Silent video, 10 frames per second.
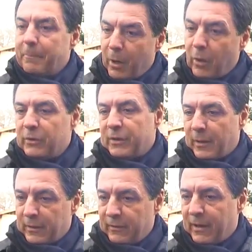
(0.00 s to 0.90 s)
poi
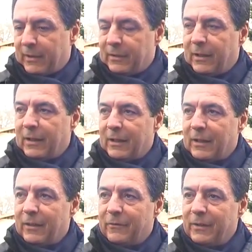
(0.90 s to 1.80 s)
siamo arrivati
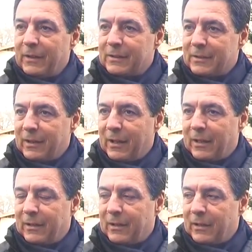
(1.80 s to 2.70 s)
alla
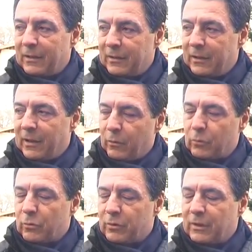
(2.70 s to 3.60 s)
finanziaria di
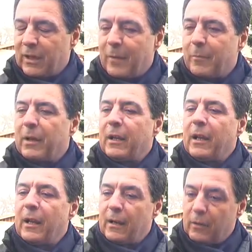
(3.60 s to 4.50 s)
agosto-settembre
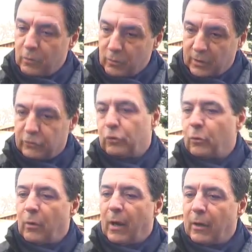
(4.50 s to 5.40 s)
e allora
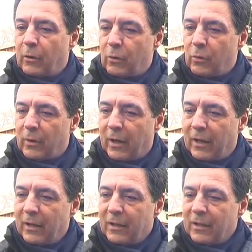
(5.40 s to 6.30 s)
giù ancora
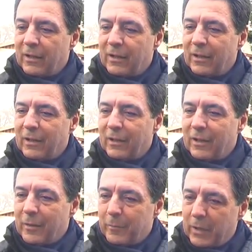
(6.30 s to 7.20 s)

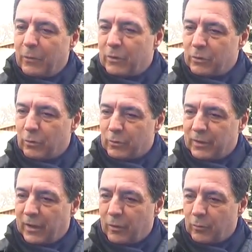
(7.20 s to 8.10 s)
eh, meno
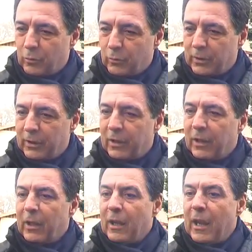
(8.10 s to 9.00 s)
risorse ai comuni
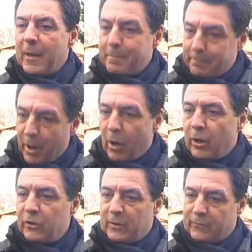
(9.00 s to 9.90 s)
e
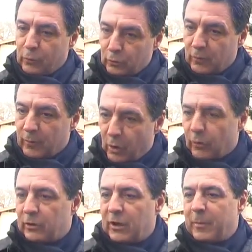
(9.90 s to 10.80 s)
poi c'è voluto
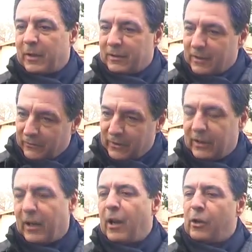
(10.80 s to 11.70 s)
Monti per
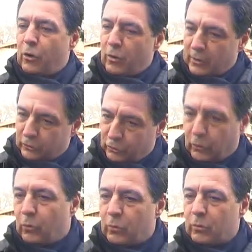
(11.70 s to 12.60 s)
definire ancora
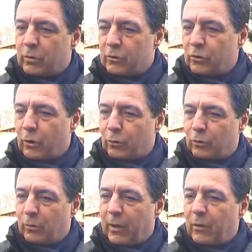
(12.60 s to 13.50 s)
giù,
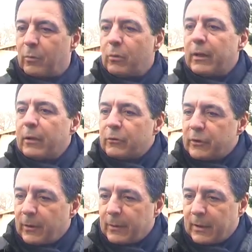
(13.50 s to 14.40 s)
sotto ai comuni,
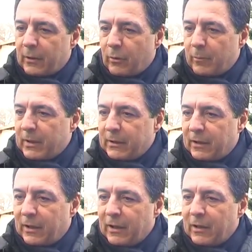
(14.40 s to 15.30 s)
logicamente
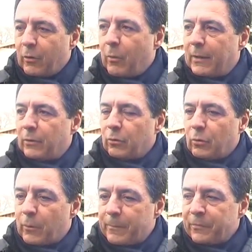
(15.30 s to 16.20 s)
naturalmente quando
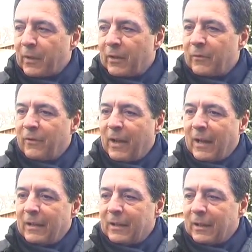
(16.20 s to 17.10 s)
tu
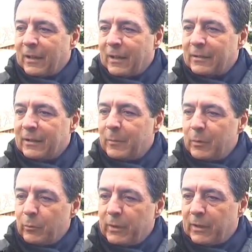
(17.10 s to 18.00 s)
vai a
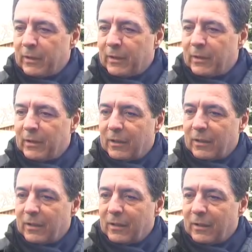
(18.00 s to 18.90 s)
diminuire
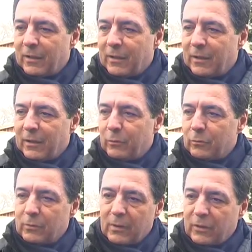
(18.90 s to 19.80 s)
eh, in
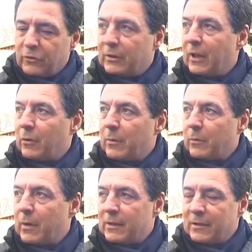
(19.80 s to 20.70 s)
una città come
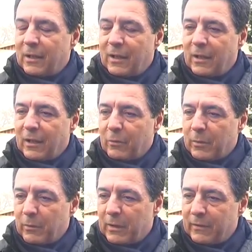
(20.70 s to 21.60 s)
questa,
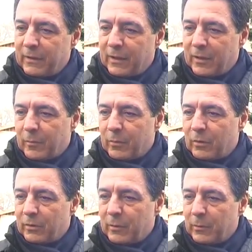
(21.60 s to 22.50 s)
come quella di
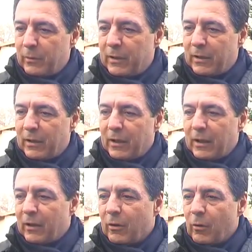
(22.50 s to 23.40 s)
Terbo, diminuire
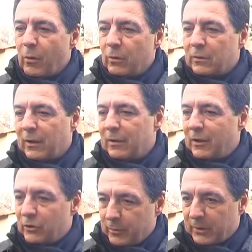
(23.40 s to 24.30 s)
oltre il
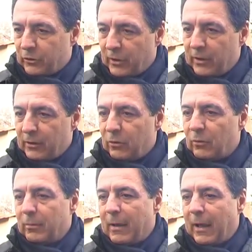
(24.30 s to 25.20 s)

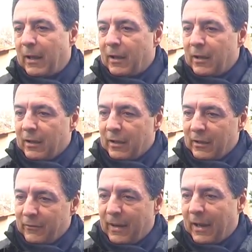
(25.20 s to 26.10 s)
10%, ma
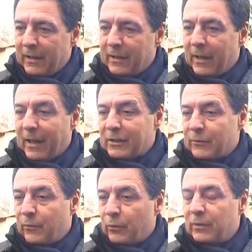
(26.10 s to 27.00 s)
eh, vai a
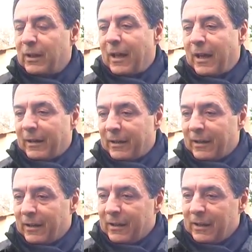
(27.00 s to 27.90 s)
sfondare
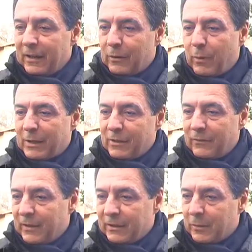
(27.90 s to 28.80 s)
il, quasi
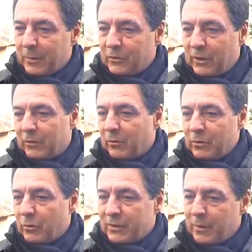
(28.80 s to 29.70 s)
il 20% di
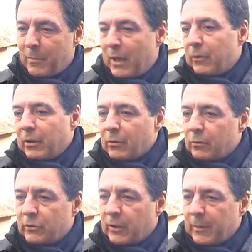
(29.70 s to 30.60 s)
risorse in meno, dico
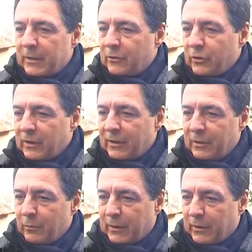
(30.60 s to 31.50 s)
logicamente ai
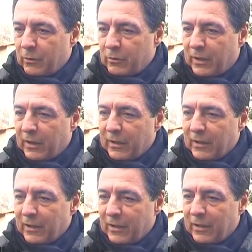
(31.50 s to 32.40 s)
cittadini qualche cosa
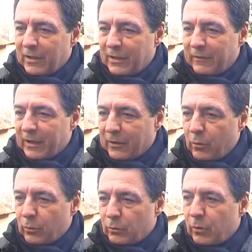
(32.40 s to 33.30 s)
eh, devi dar
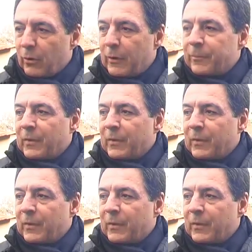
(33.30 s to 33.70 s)
conto.